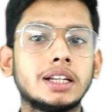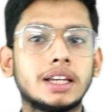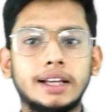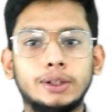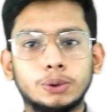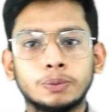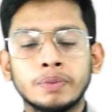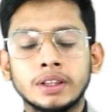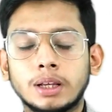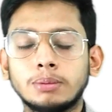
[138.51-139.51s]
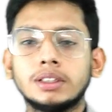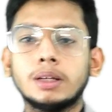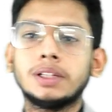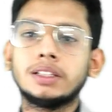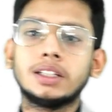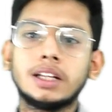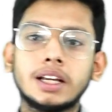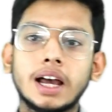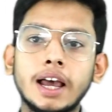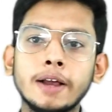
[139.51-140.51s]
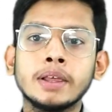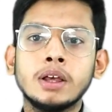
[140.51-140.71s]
तरीका है दोस्त सब सबसे अच्छा तरीका है